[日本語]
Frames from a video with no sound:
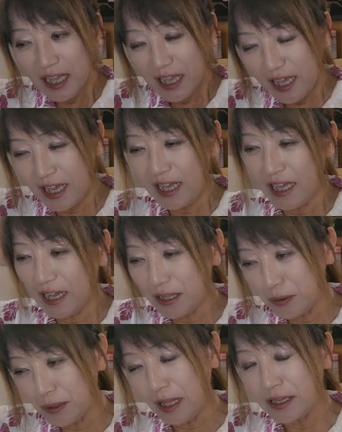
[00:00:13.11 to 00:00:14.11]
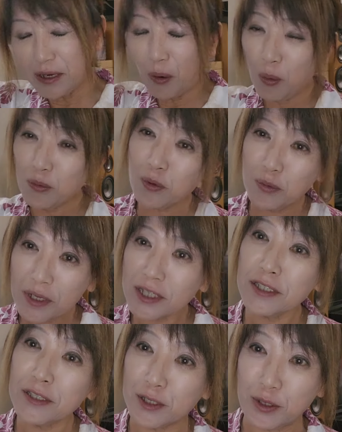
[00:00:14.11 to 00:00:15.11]
えー、あのね、いや、ほんと嬉
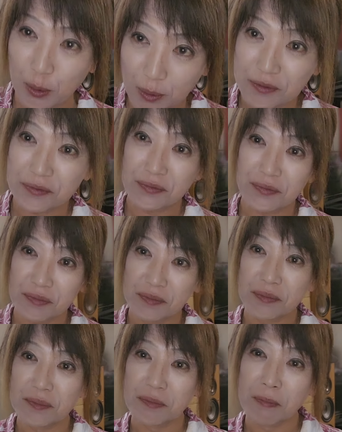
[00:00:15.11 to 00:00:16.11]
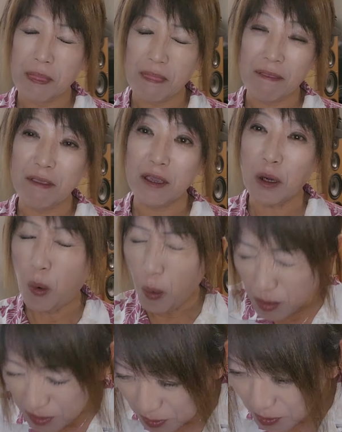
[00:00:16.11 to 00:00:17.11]
しいんですよ。んいや、
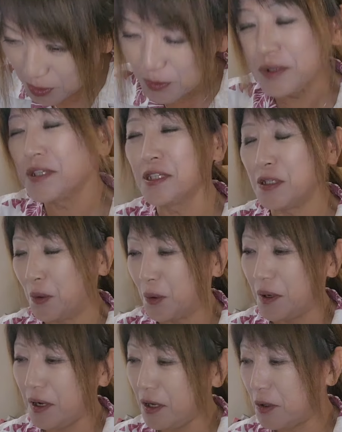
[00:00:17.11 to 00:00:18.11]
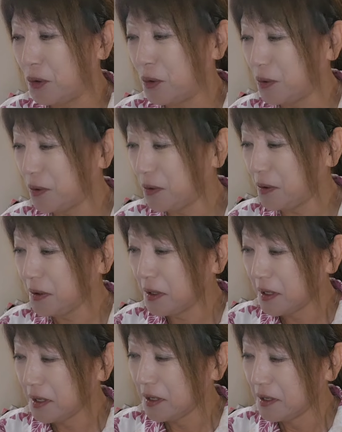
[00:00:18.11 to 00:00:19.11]
本当に嬉しいの。あ
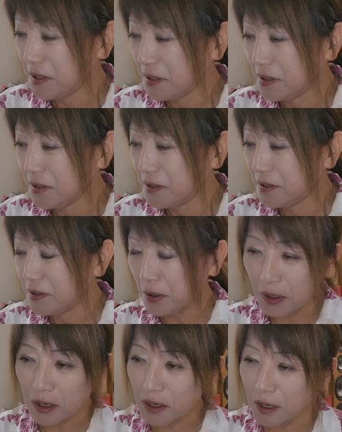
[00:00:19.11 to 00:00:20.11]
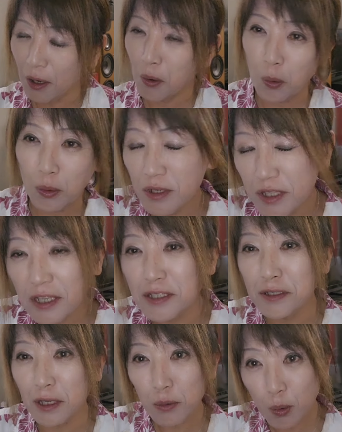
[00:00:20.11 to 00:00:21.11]
のー、いや、かっこいいで
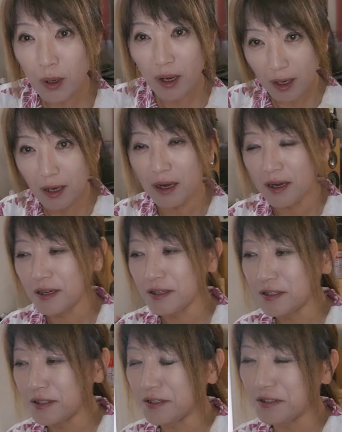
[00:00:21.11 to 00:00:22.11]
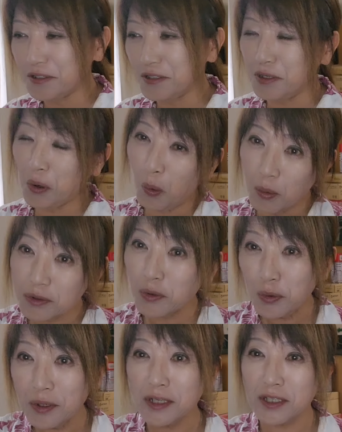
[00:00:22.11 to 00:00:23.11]
すねとか、いや、ほん
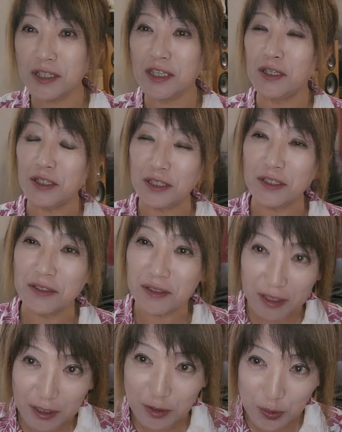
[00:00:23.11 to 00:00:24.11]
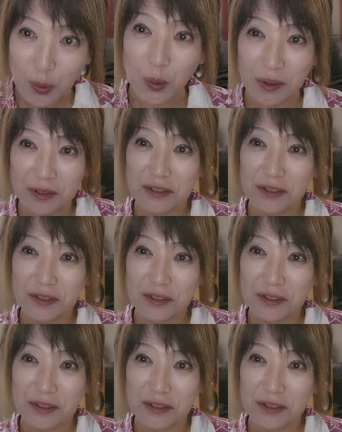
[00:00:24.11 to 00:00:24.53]
と嬉しいんですよ。